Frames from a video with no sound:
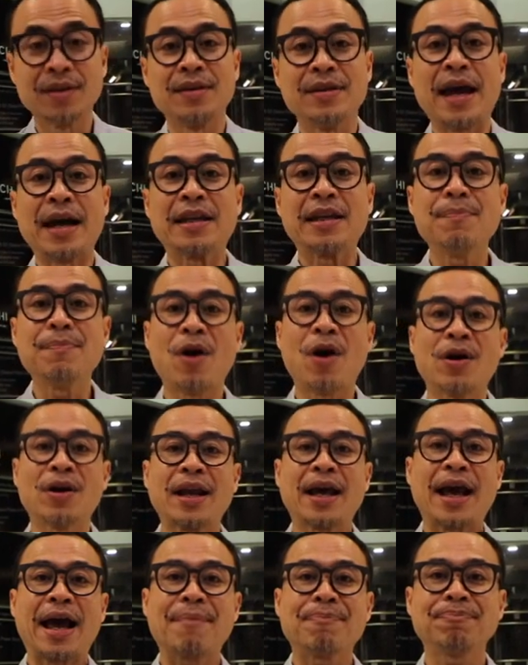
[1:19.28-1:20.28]
อย่างที่บอก
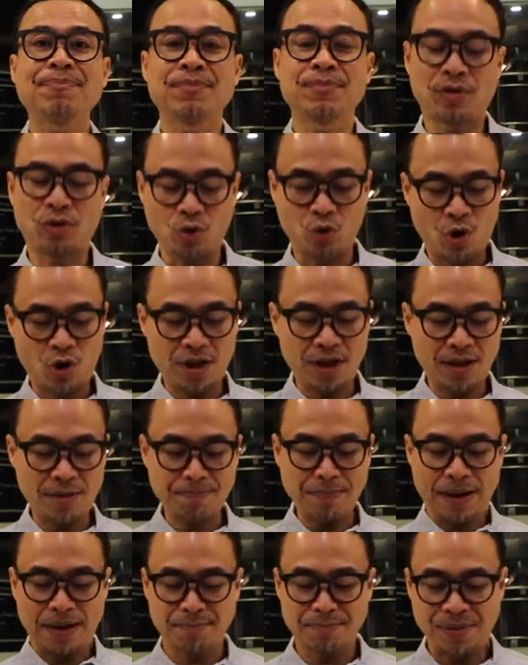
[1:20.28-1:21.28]
เลยครับตัวนี้
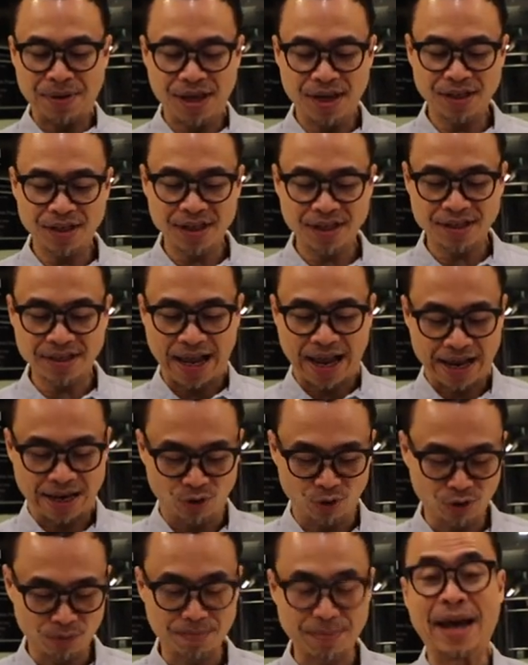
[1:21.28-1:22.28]
เป็นพีคดีไซน์
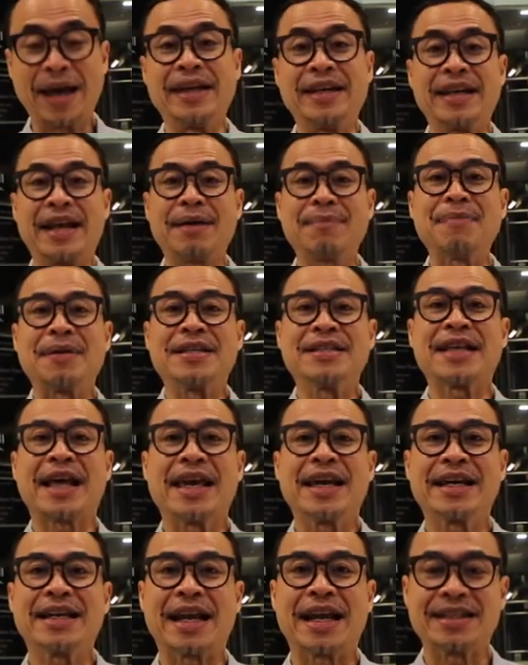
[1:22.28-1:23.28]
รุ่นใหม่นะเป็นไซ
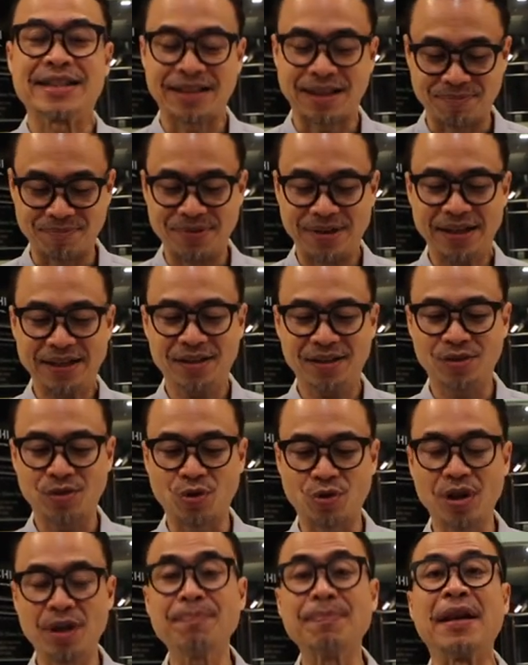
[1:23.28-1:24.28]
ส์ขนาดสิบลิตร
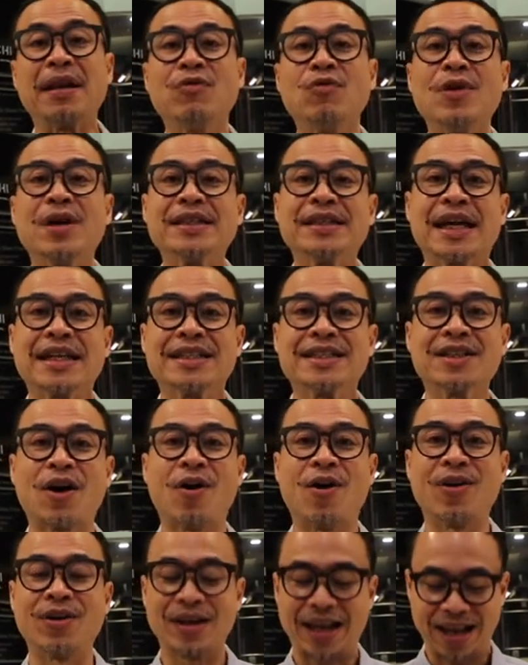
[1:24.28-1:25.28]
ตัวนี้เป็นเวอร์ชั่นส
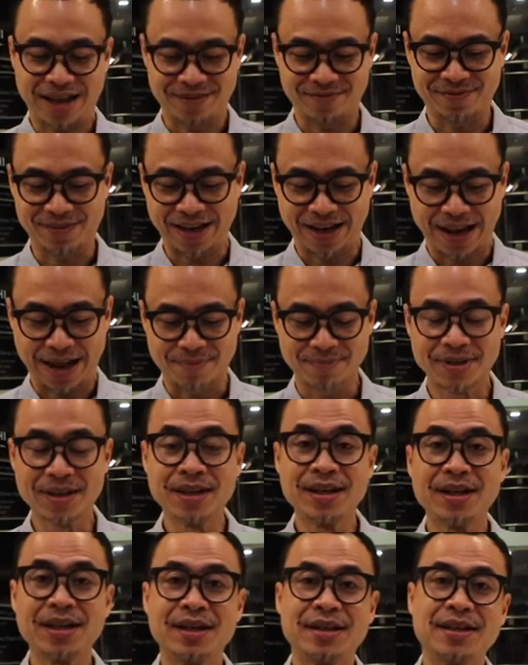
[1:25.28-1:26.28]
องแล้วนะครับ
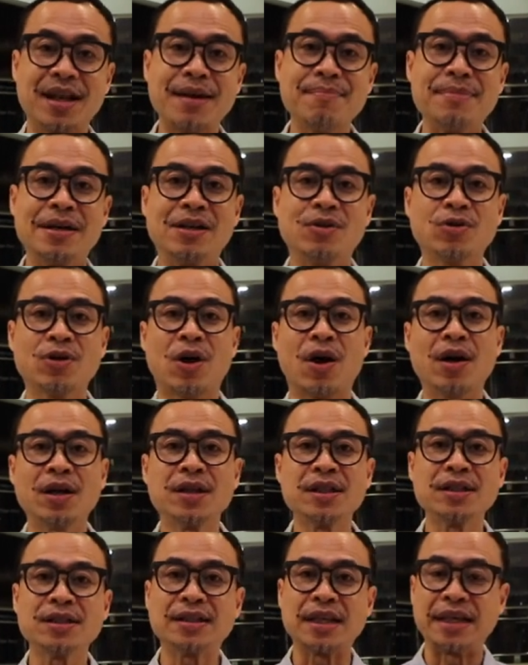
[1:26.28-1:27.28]
ในมือลุงหนอ
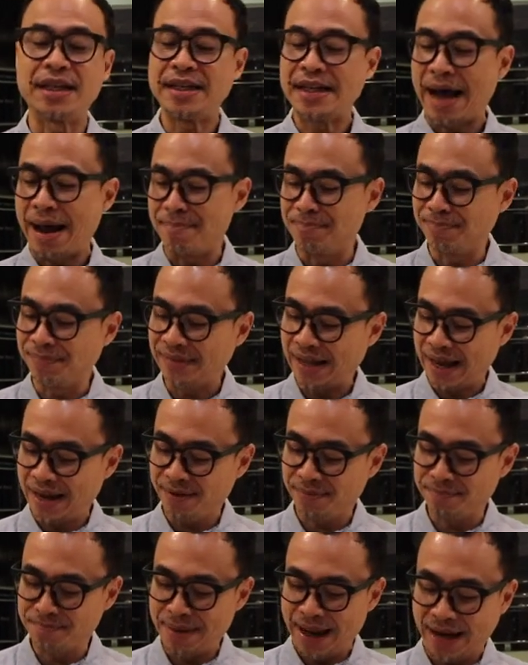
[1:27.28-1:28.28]
คือสีดำนะ
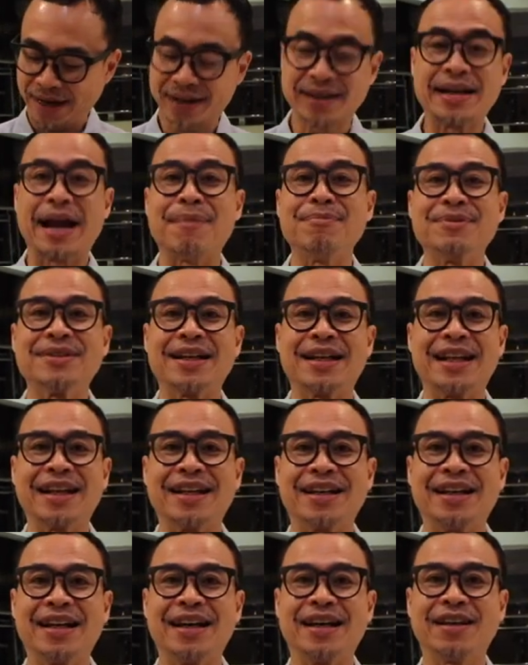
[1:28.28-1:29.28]
แบ็คดำสนิ
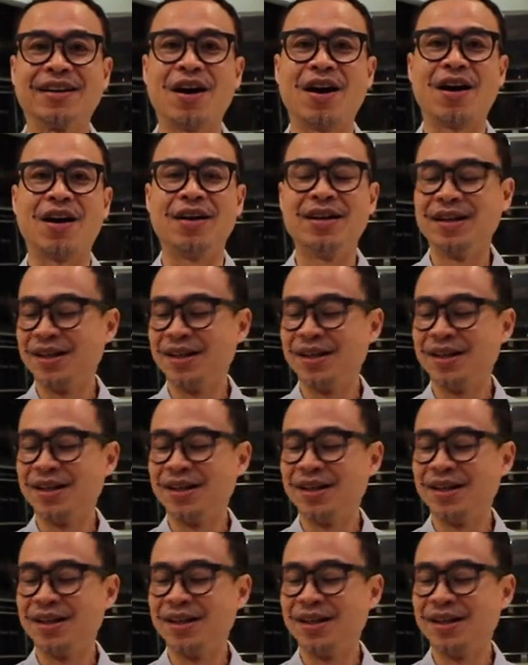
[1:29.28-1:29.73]
ทเลยก็